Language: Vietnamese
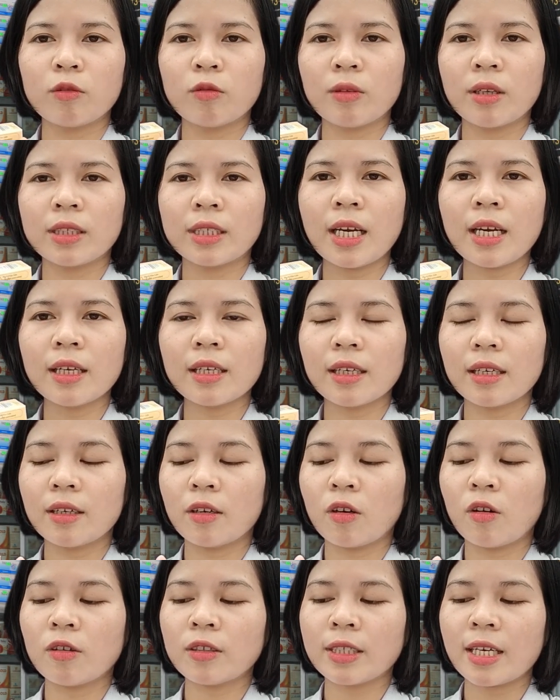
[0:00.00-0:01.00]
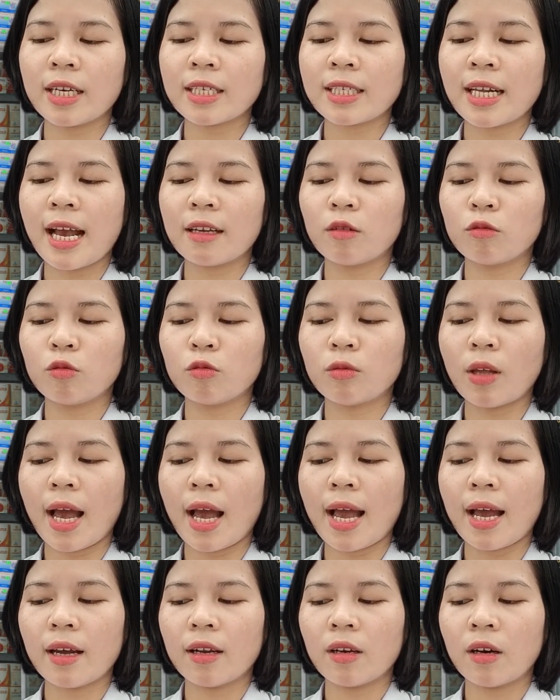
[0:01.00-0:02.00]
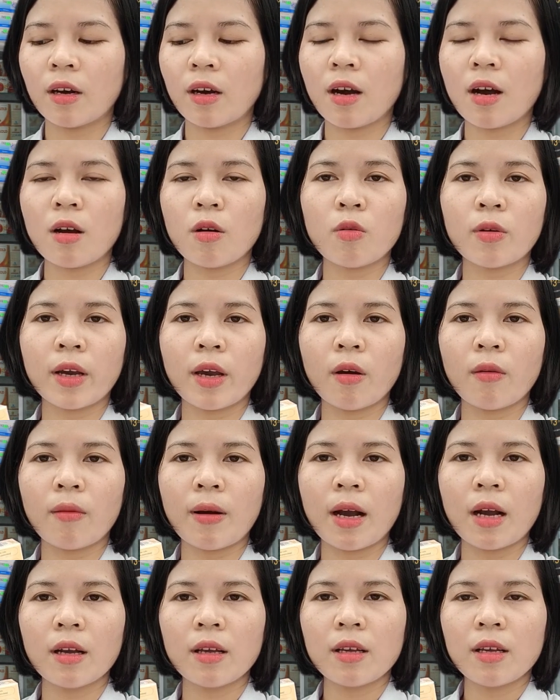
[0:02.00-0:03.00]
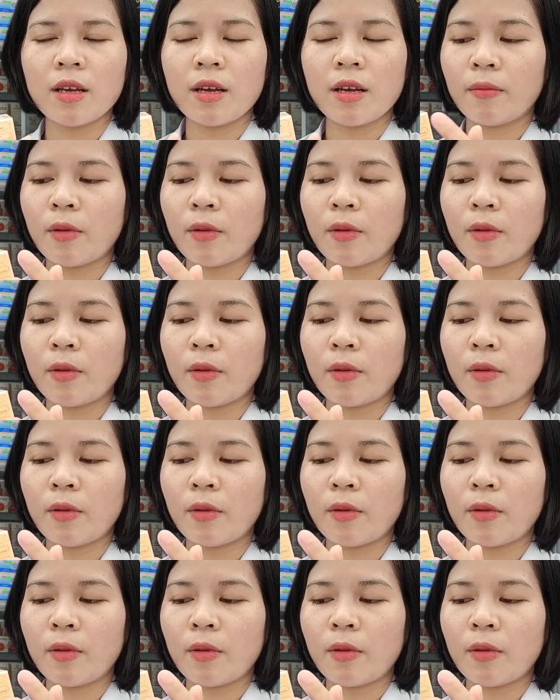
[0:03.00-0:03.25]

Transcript: khi mà chúng ta check nó sẽ ra cho chúng ta. Đó, ok không ạ?